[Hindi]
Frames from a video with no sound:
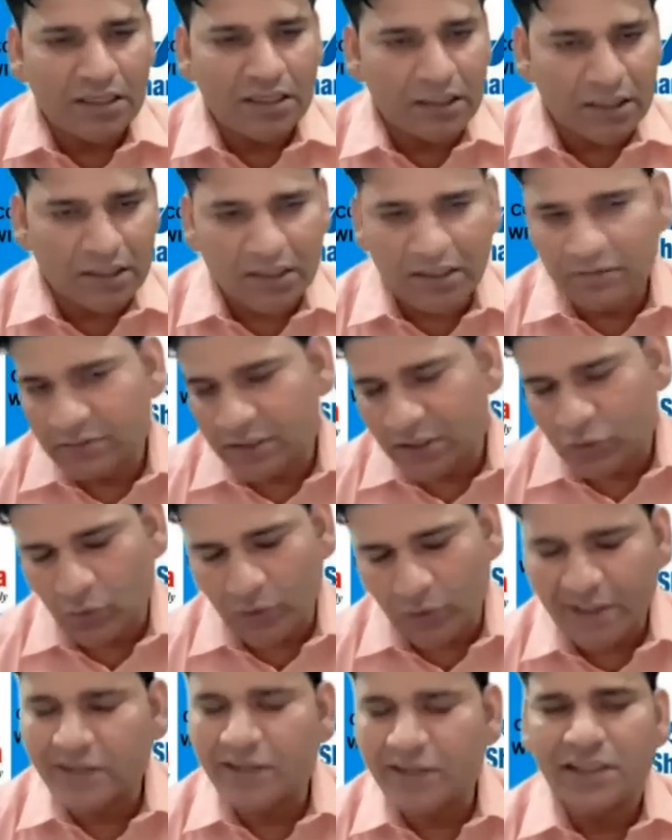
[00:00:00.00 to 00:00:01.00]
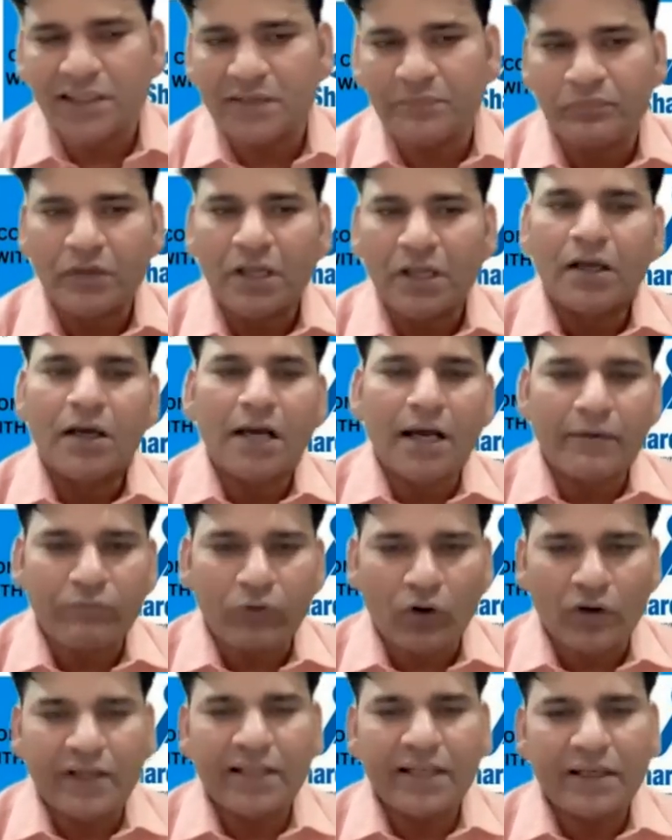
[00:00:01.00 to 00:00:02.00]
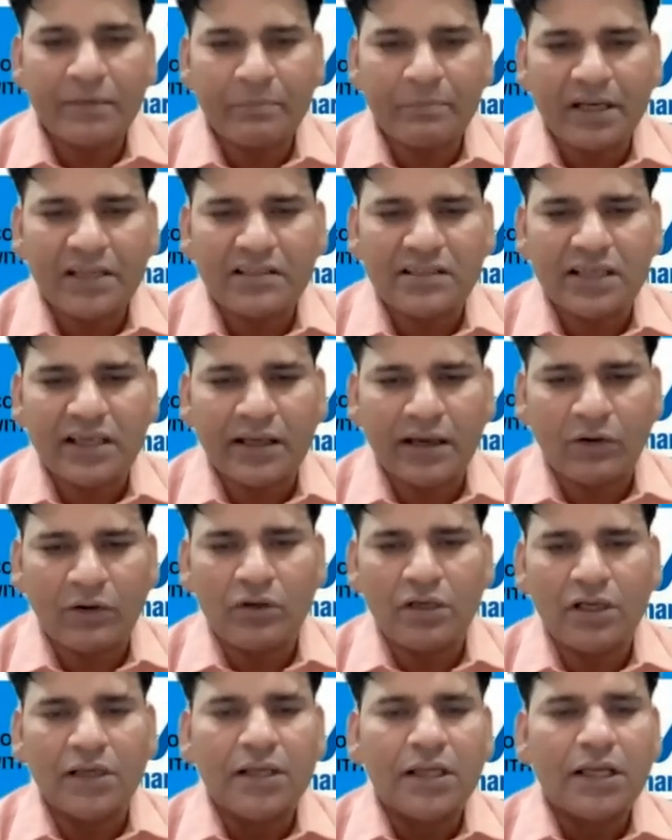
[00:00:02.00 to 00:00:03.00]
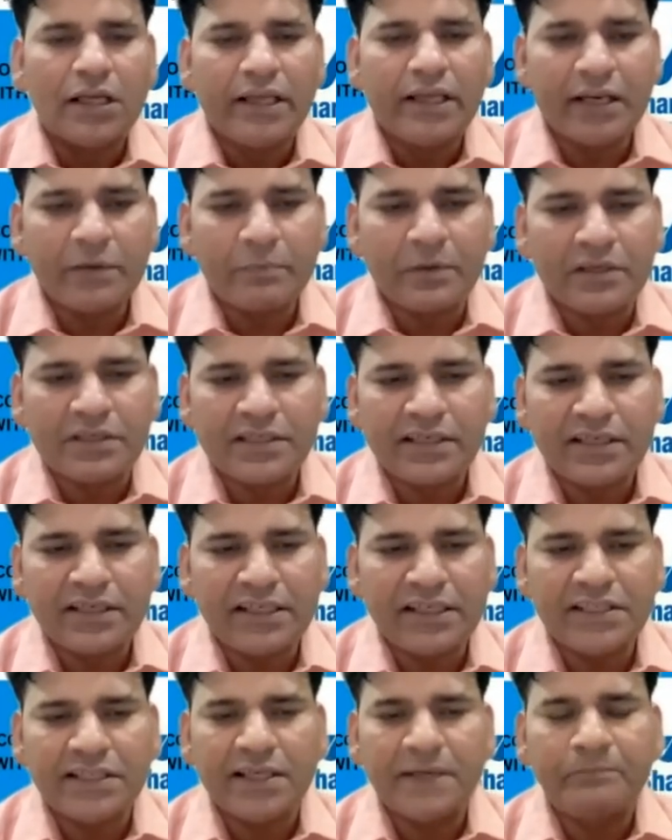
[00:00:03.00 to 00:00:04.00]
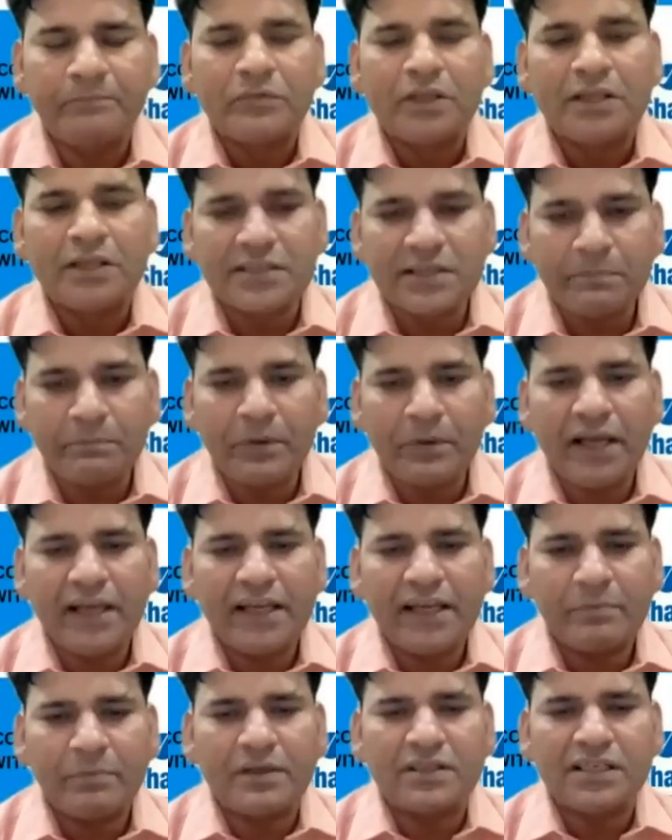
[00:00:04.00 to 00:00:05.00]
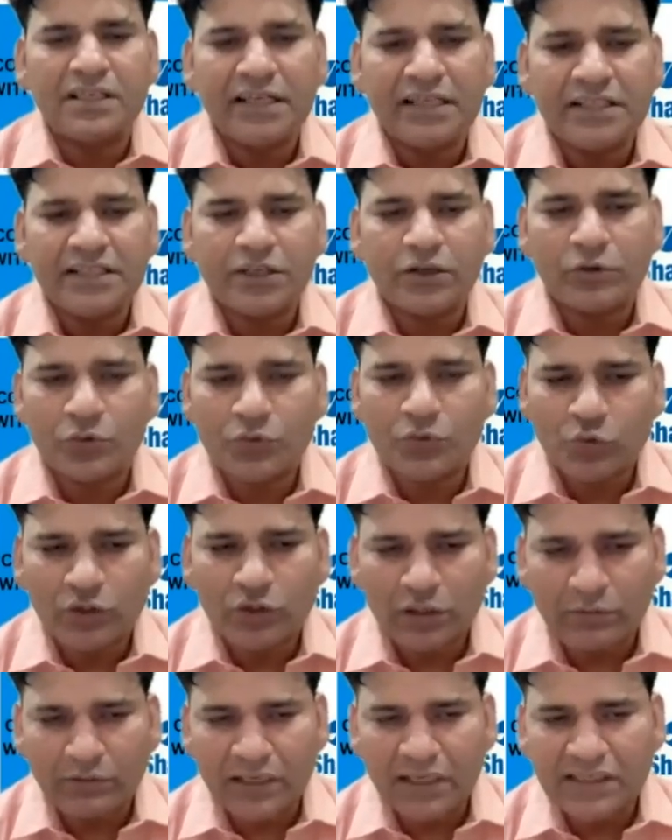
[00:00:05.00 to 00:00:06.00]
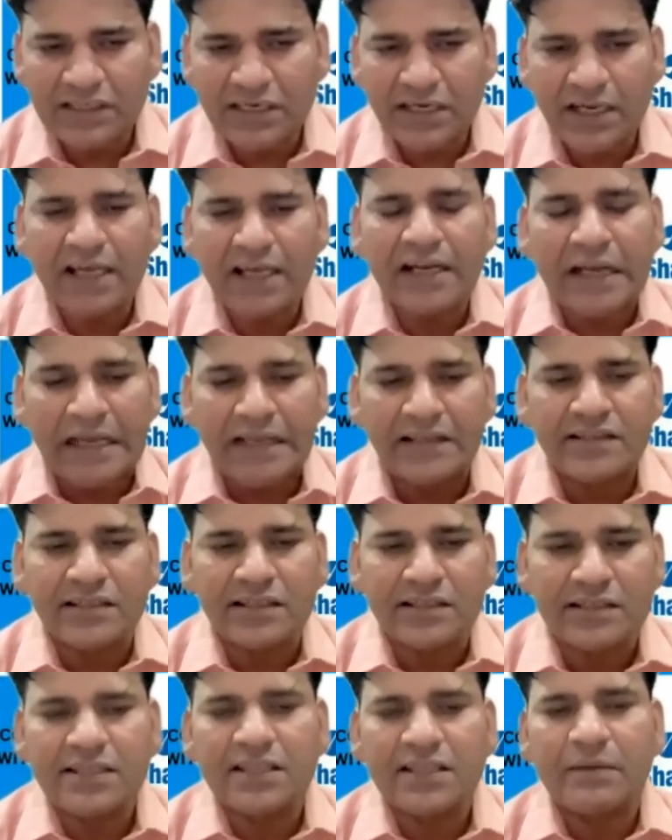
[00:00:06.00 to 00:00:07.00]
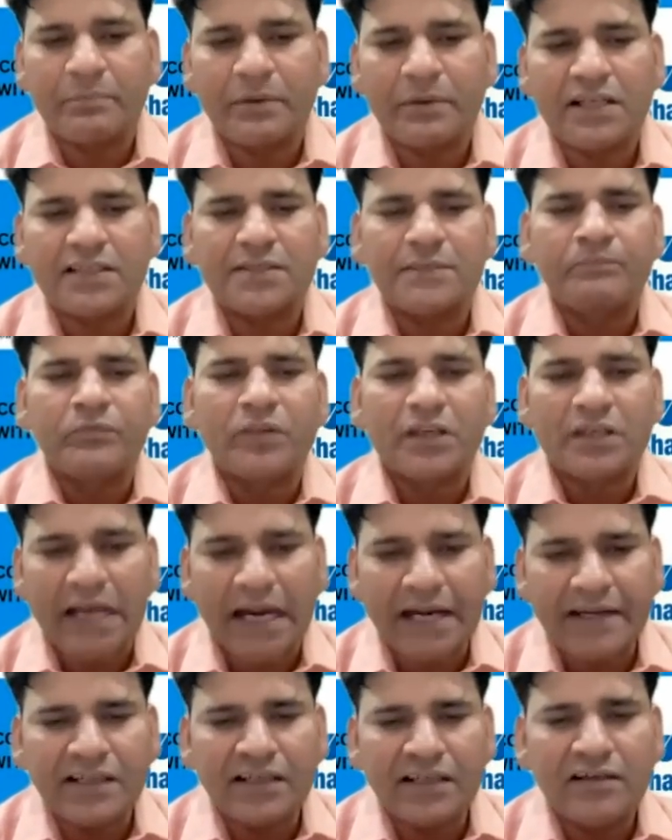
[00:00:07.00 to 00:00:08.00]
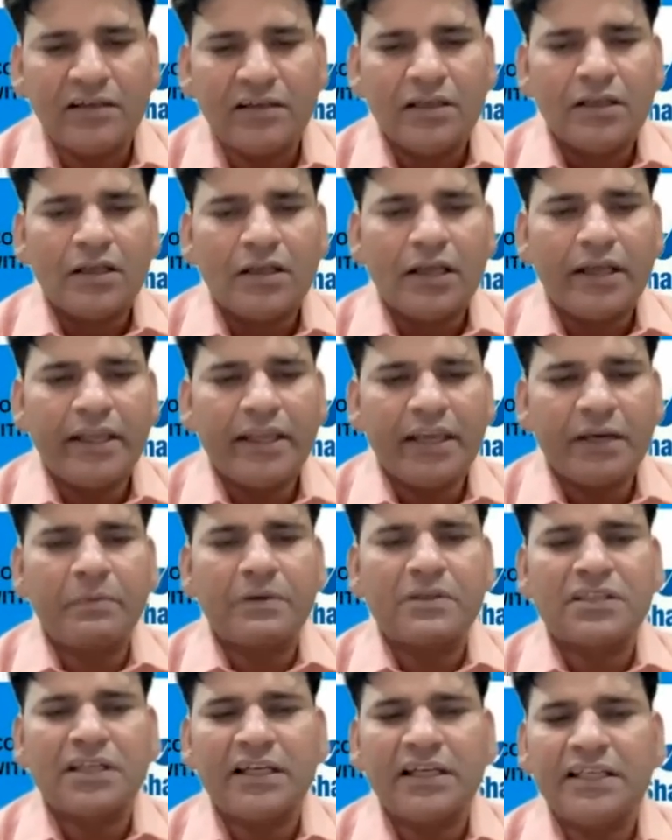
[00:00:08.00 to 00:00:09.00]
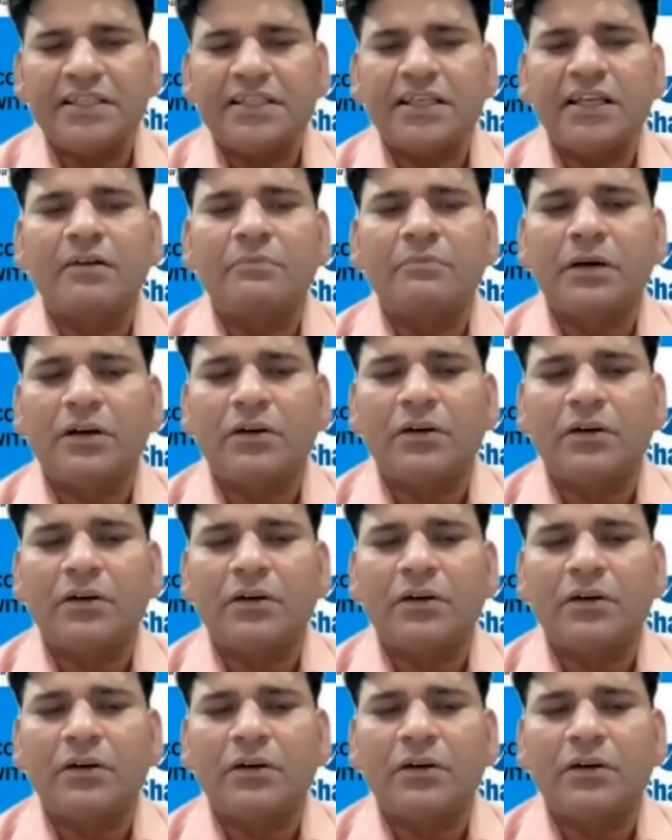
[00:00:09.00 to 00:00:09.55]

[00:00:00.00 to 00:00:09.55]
23 के पास अराउंड एक परसेंट नीचे सिप्ला एक परसेंट नीचे क्लोज होता हुआ नजर आया 960 के पास टाइटन एक परसेंट नीचे लगभग